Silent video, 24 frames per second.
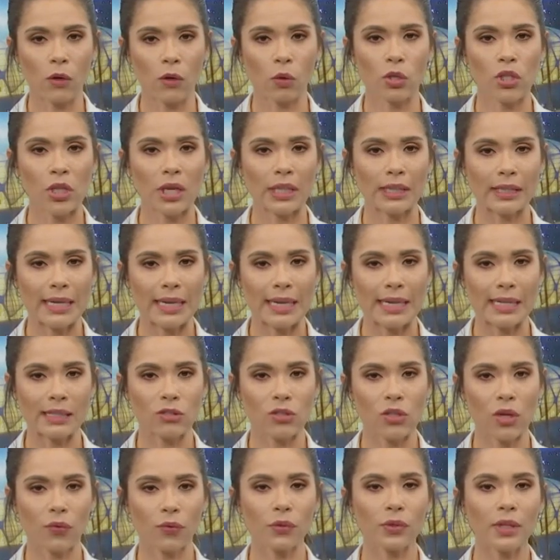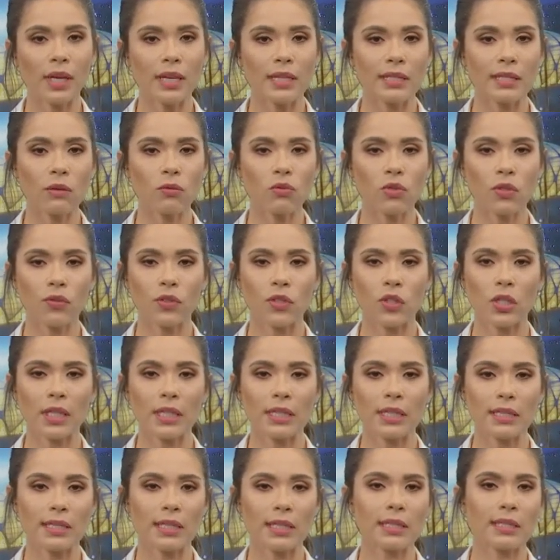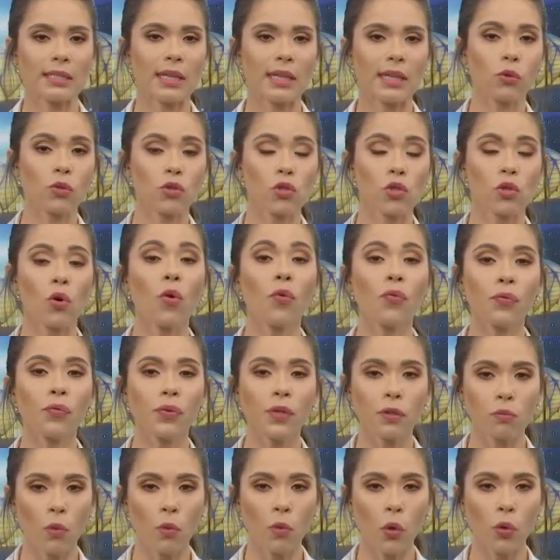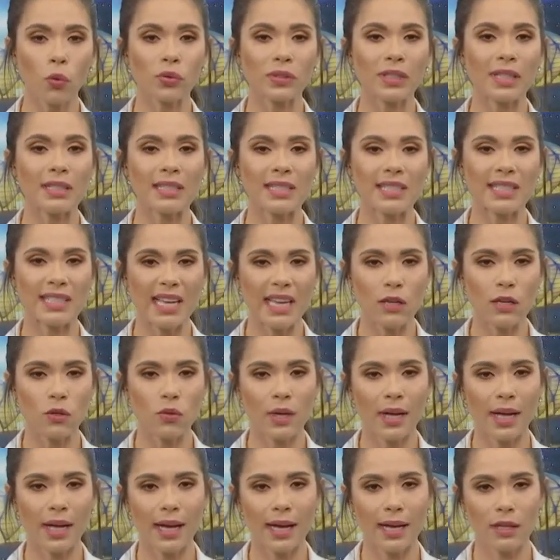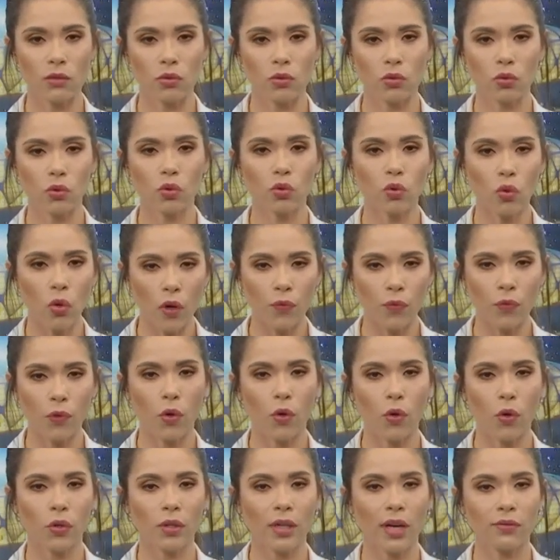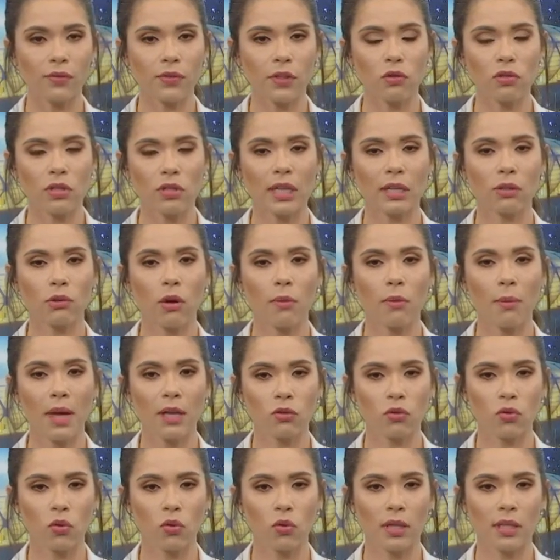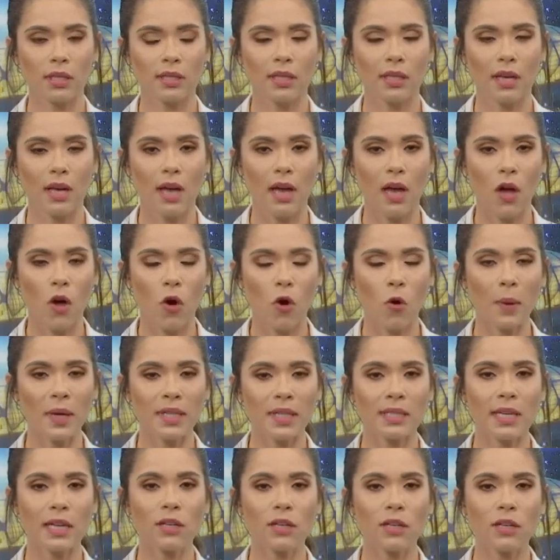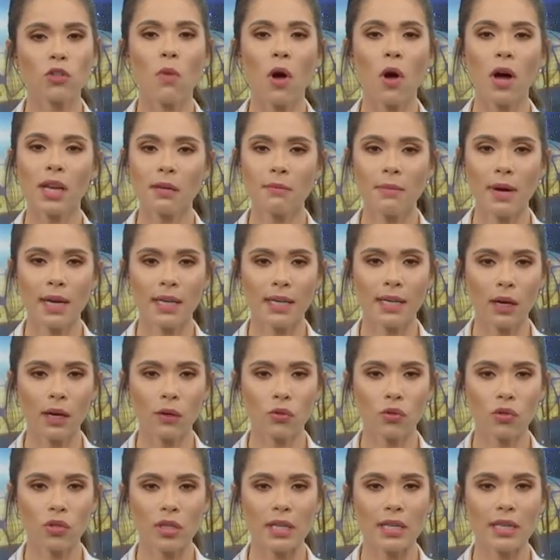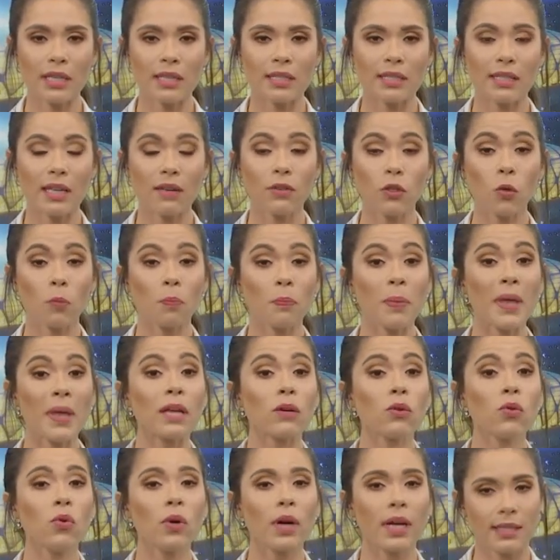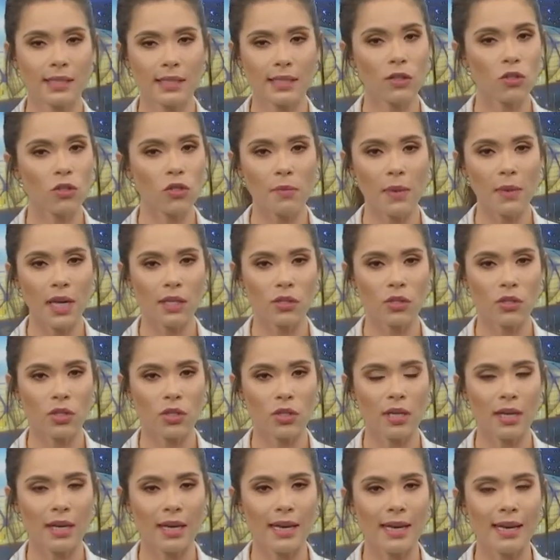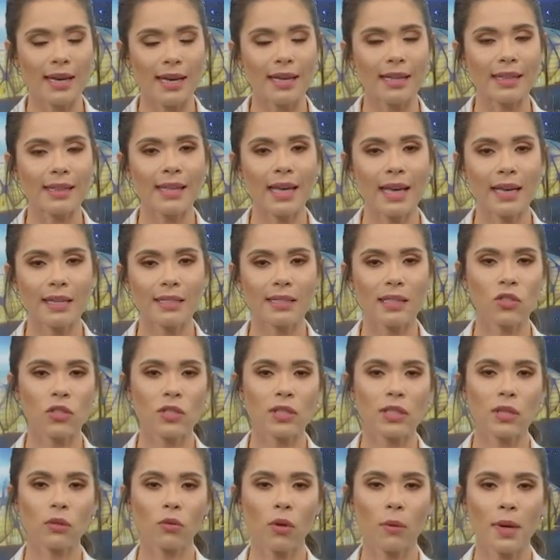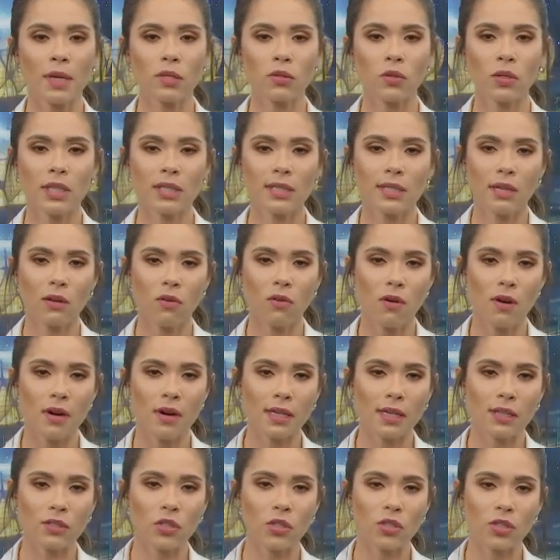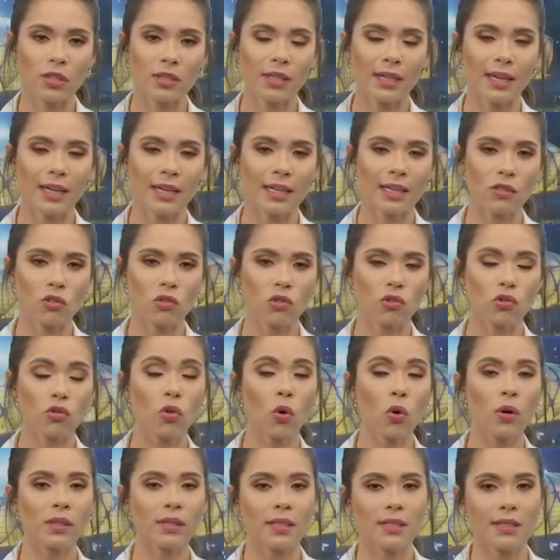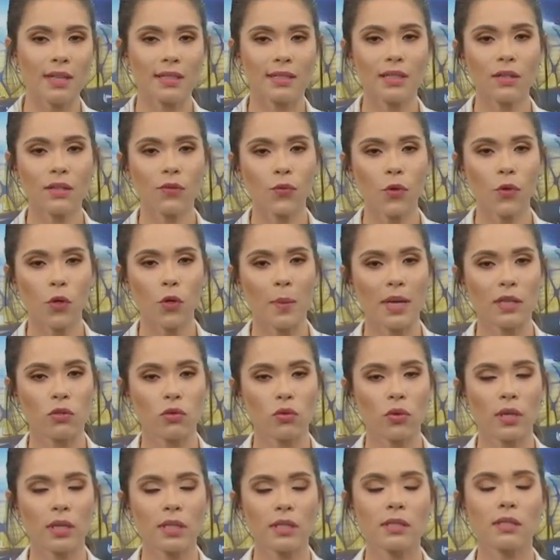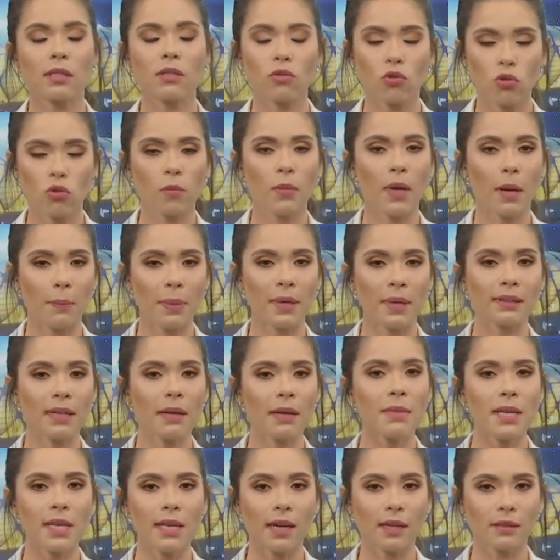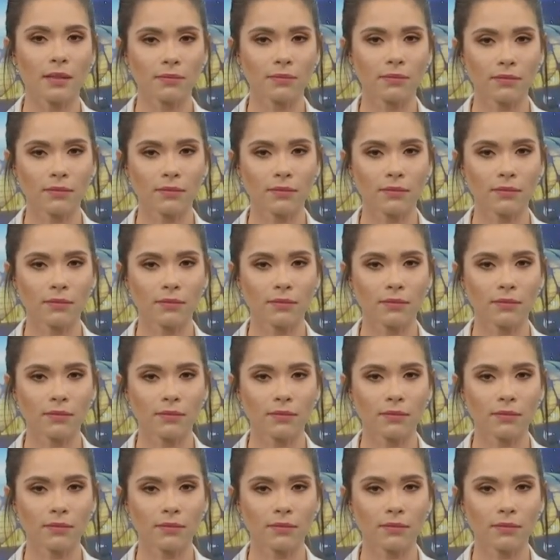Hoje à tarde, a Fundação de Vigilância em Saúde confirmou o terceiro caso do novo coronavírus aqui no Amazonas. O paciente mora em Manaus e esteve no Peru recentemente. Nessa edição do Amazonas Record, a gente traz todas as informações sobre a pandemia.